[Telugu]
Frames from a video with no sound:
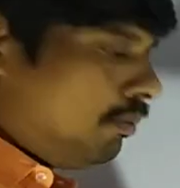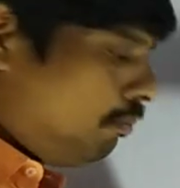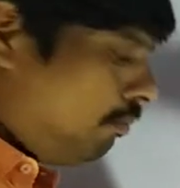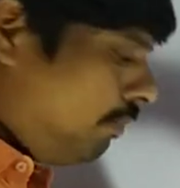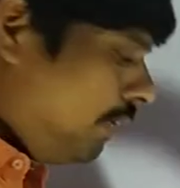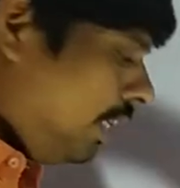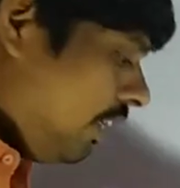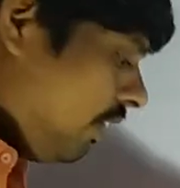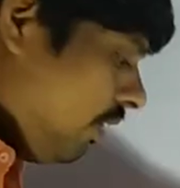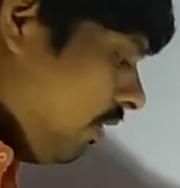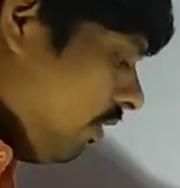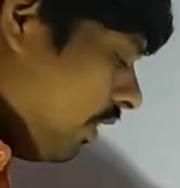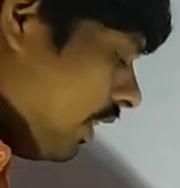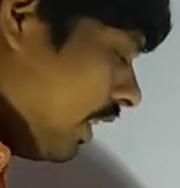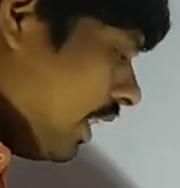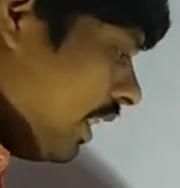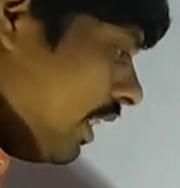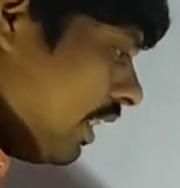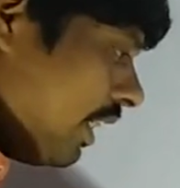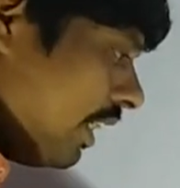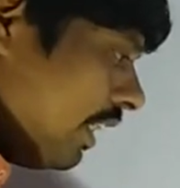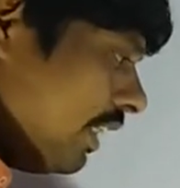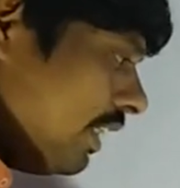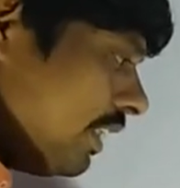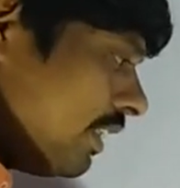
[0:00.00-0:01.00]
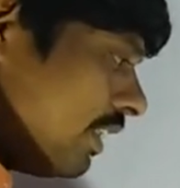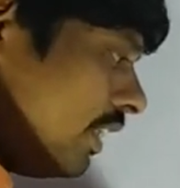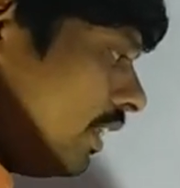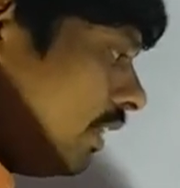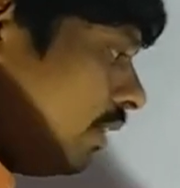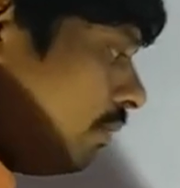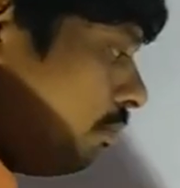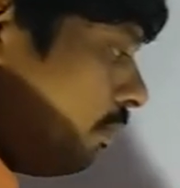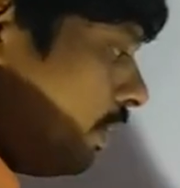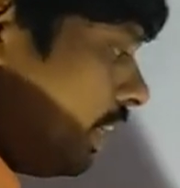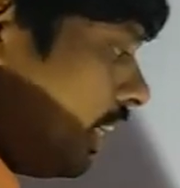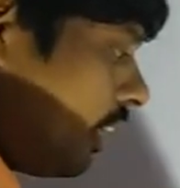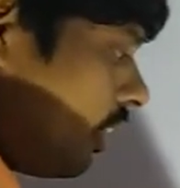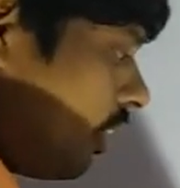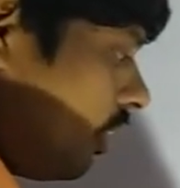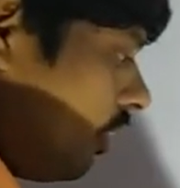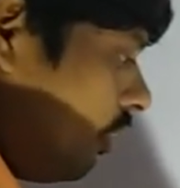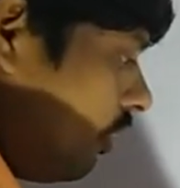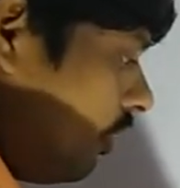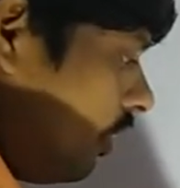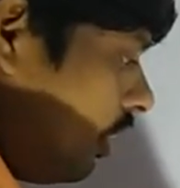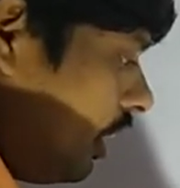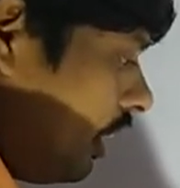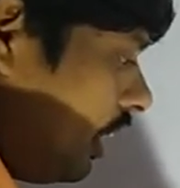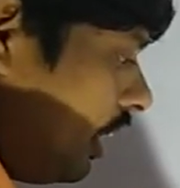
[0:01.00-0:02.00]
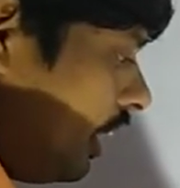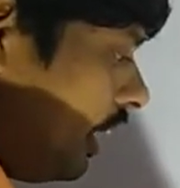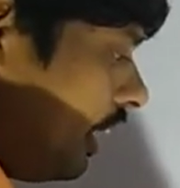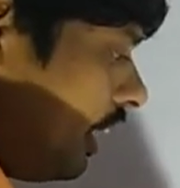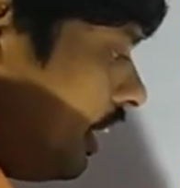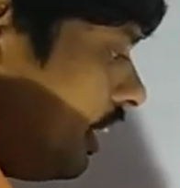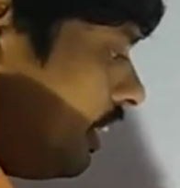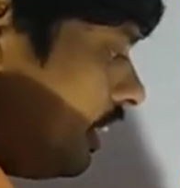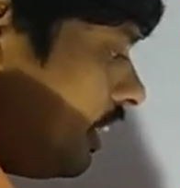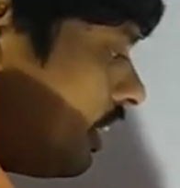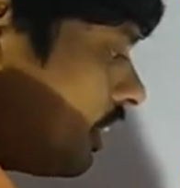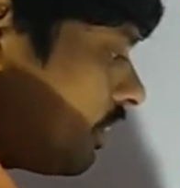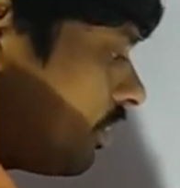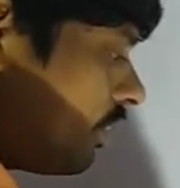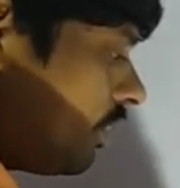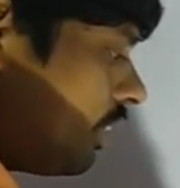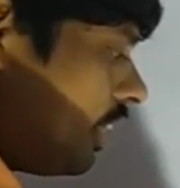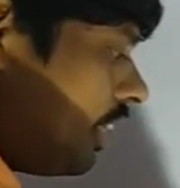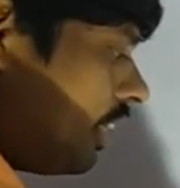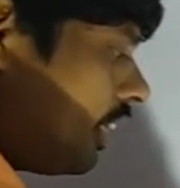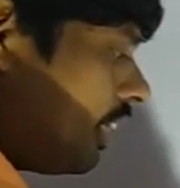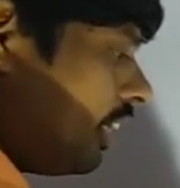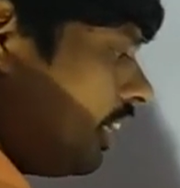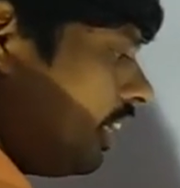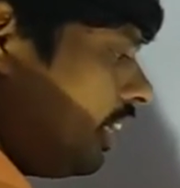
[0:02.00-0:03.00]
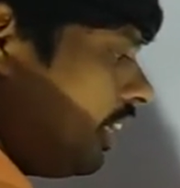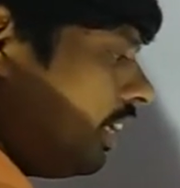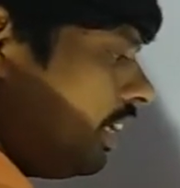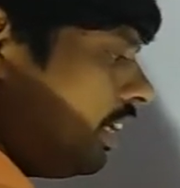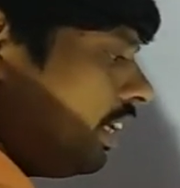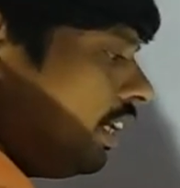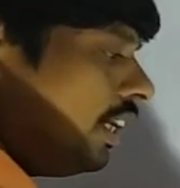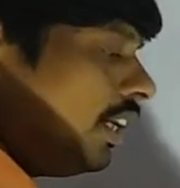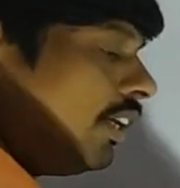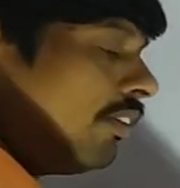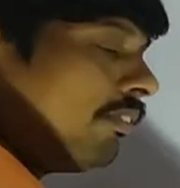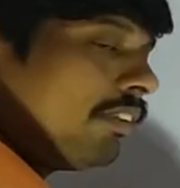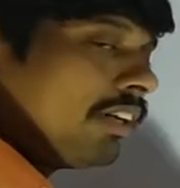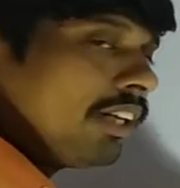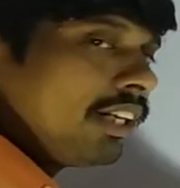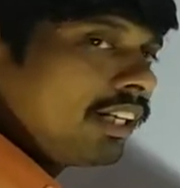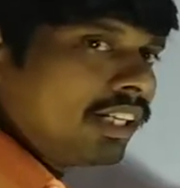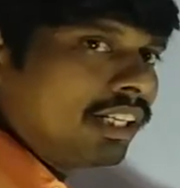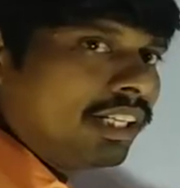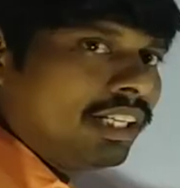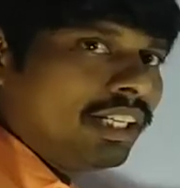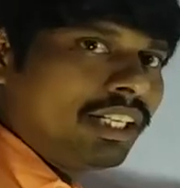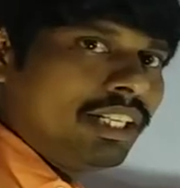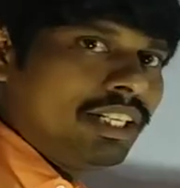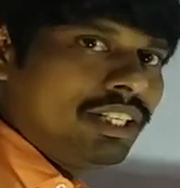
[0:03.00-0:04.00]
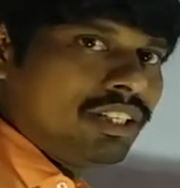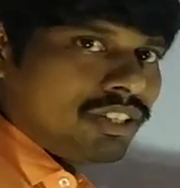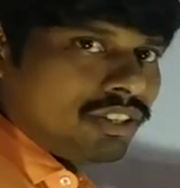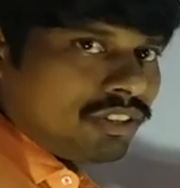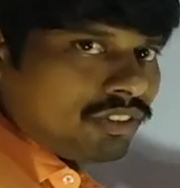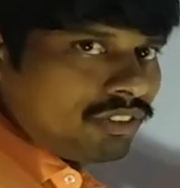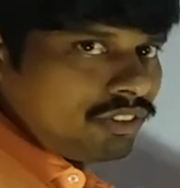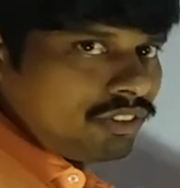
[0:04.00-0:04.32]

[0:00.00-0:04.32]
బ్లడ్లోకి ఎంటర్ అయ్యేసి బ్లడ్ నుండి ఏం చేస్తుందంటే లివర్కి రీచ్